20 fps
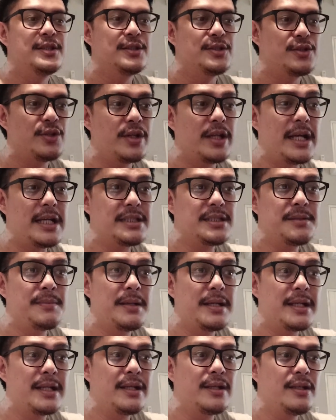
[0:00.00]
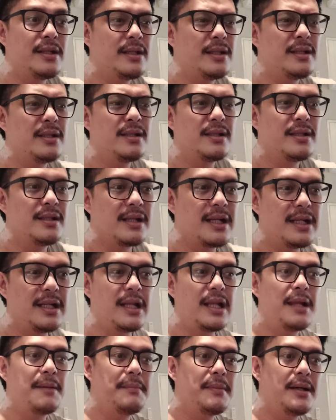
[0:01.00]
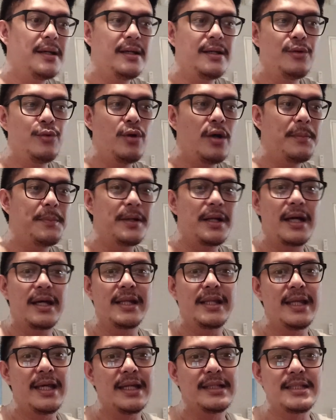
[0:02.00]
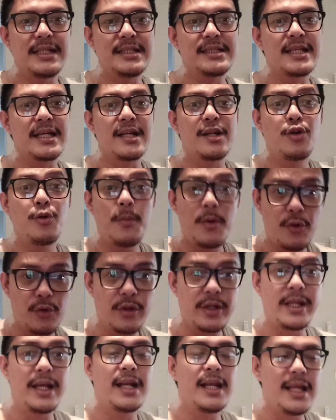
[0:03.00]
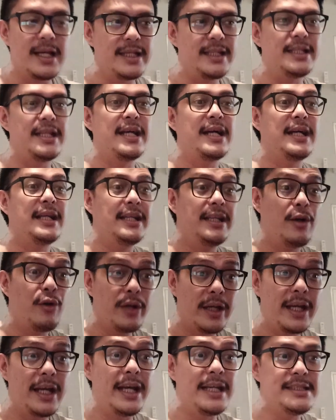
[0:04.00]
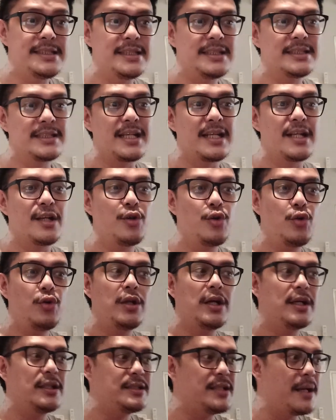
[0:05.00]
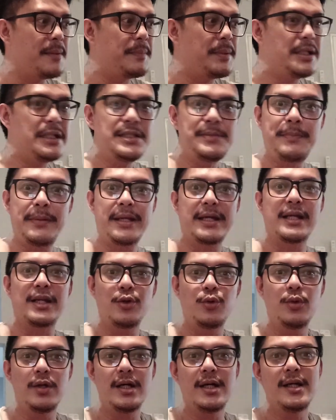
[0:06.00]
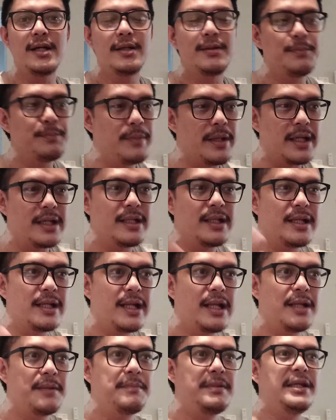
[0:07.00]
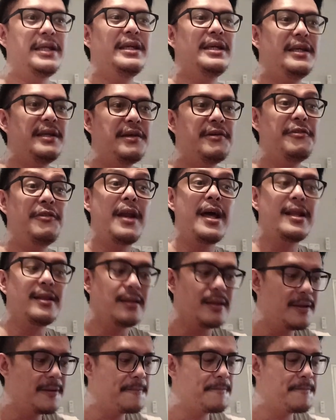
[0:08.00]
Sorry guys, kemarin uh, rada lama gue gak pernah nge-react jadi sekarang gue baru nge-react lagi deh. Ya oke okay guys, sekarang gue udah nge siapin nih speaker gue biar dengernya lebih flat.